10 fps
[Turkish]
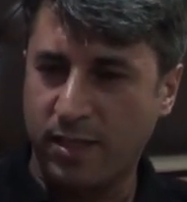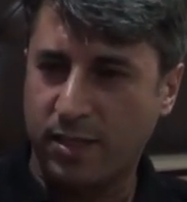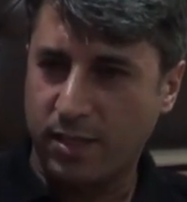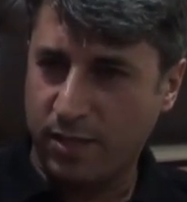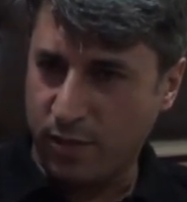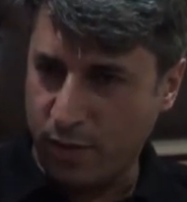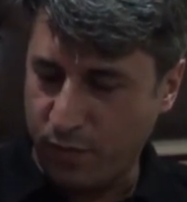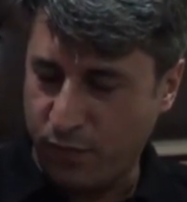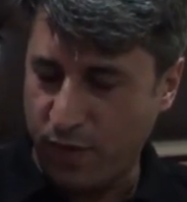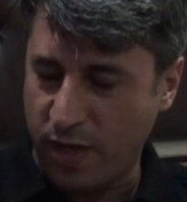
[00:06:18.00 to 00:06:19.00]

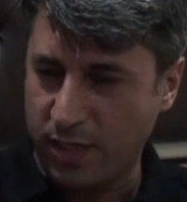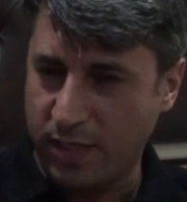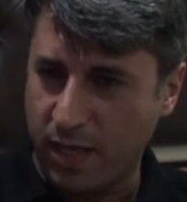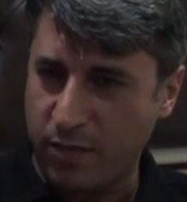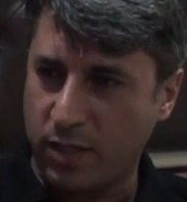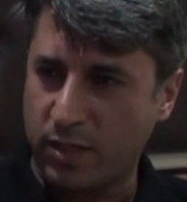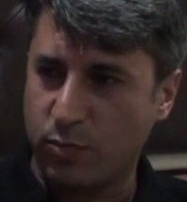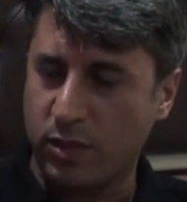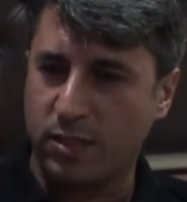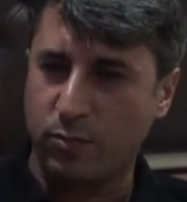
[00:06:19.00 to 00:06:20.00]
Faniyiz. Faniyiz. Evet
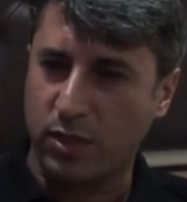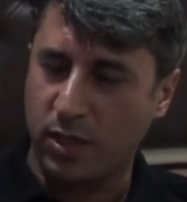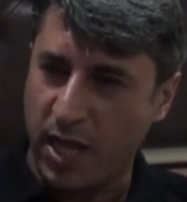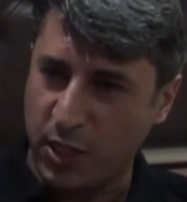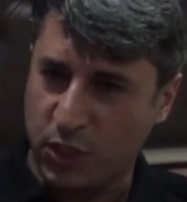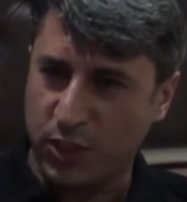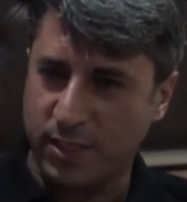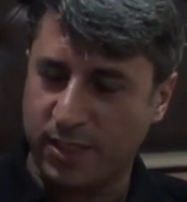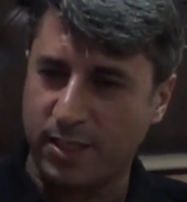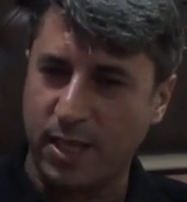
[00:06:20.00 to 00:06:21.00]
biz bir
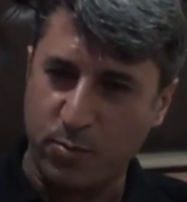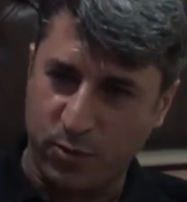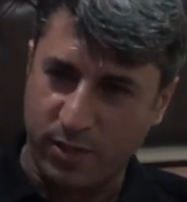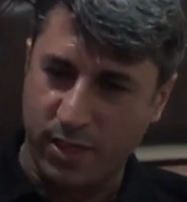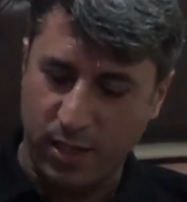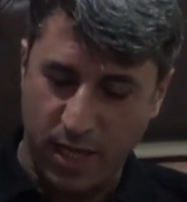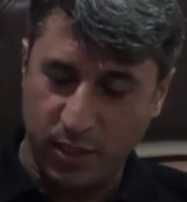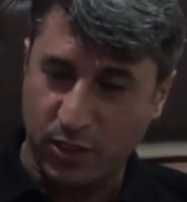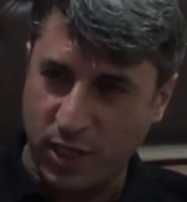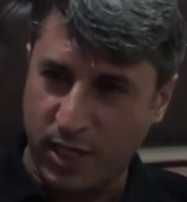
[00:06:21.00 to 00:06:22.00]
elçiyiz. Hep, evet.
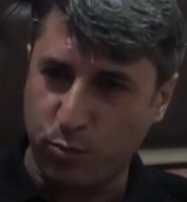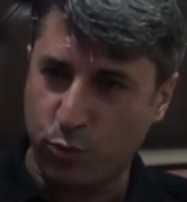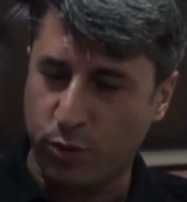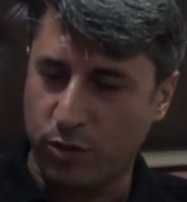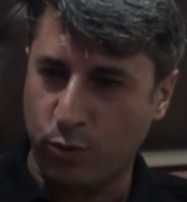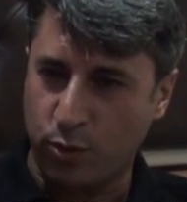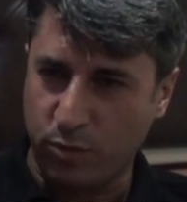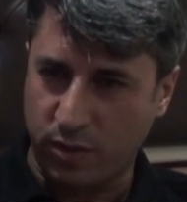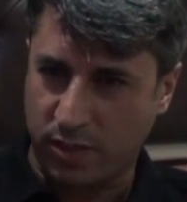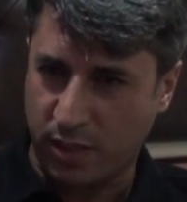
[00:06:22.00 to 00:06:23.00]
Her canlı bir
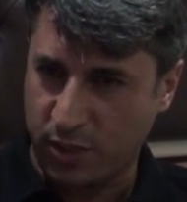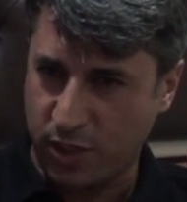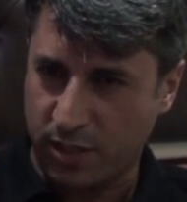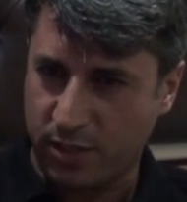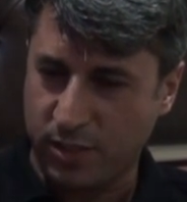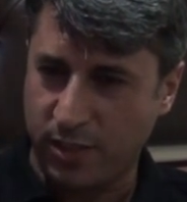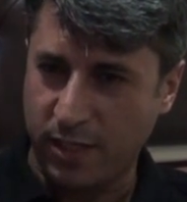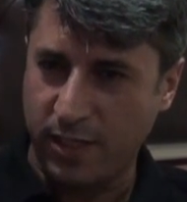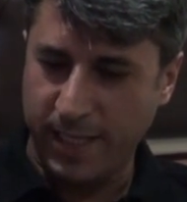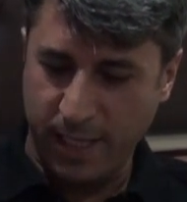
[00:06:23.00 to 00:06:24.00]
ölümü tatacaktır.
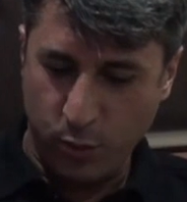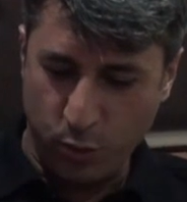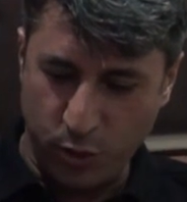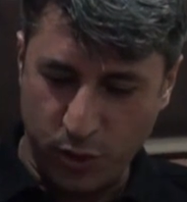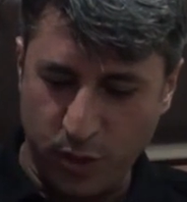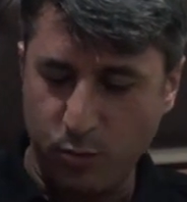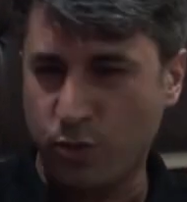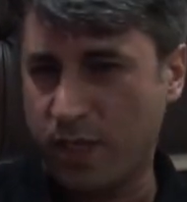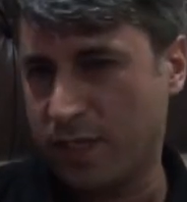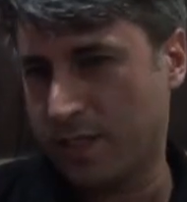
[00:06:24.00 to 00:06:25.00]
Evet. Onun için
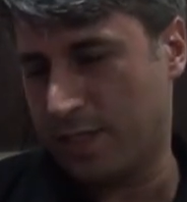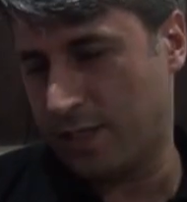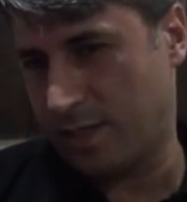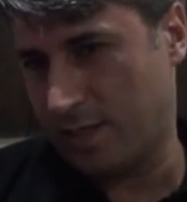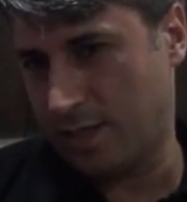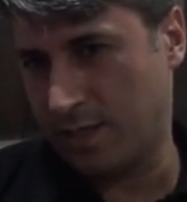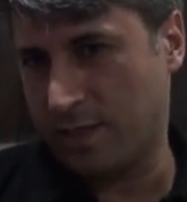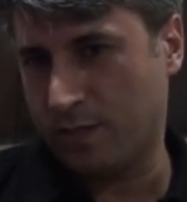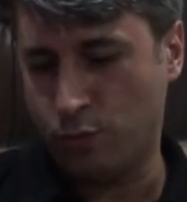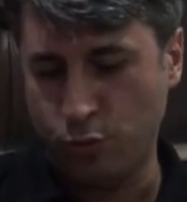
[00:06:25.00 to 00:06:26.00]
bunların
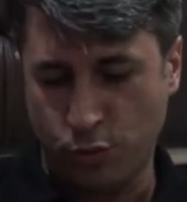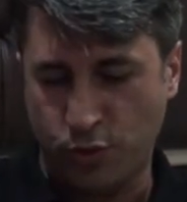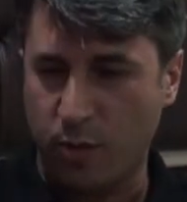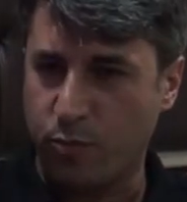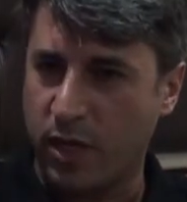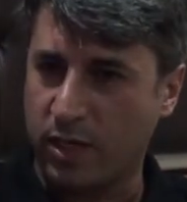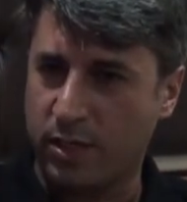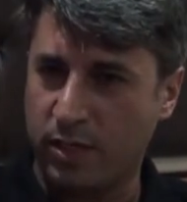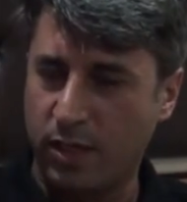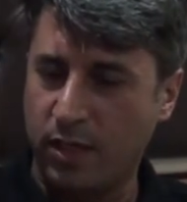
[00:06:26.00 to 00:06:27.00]
dürüst yapmak. Öneminin
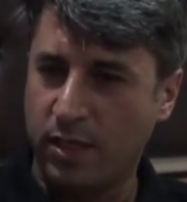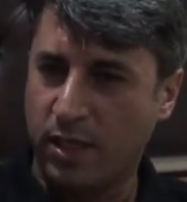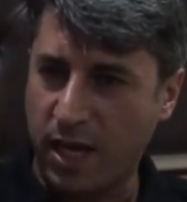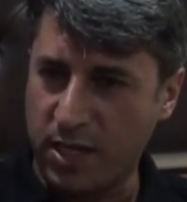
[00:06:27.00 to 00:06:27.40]
farkındasınız.